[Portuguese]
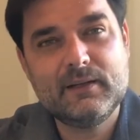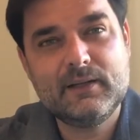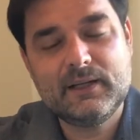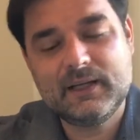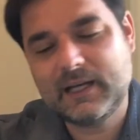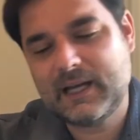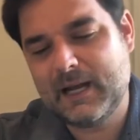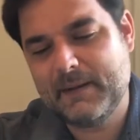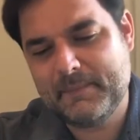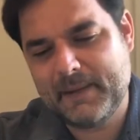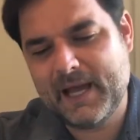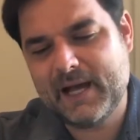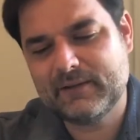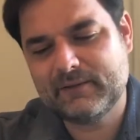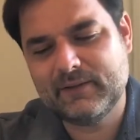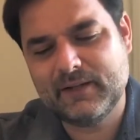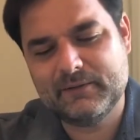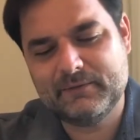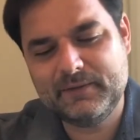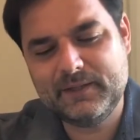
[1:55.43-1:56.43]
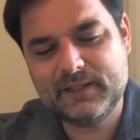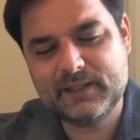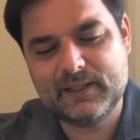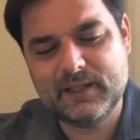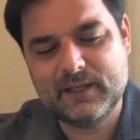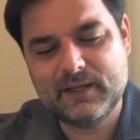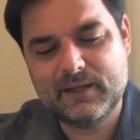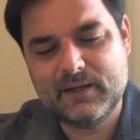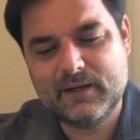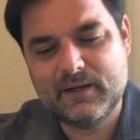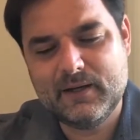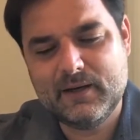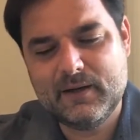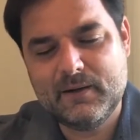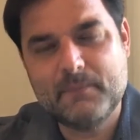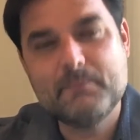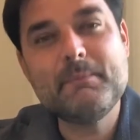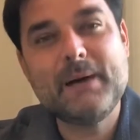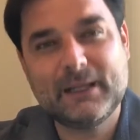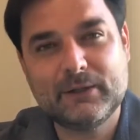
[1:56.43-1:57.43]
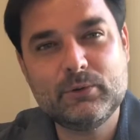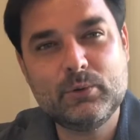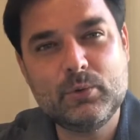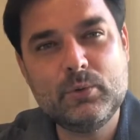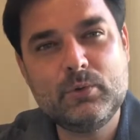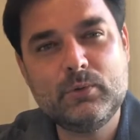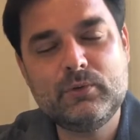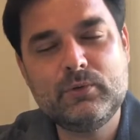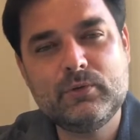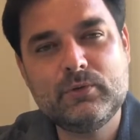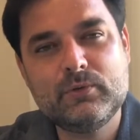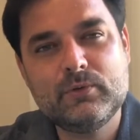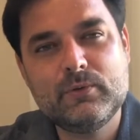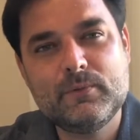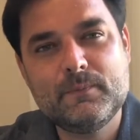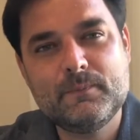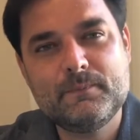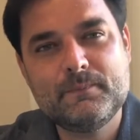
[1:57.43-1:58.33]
encaminhados na vida, maduros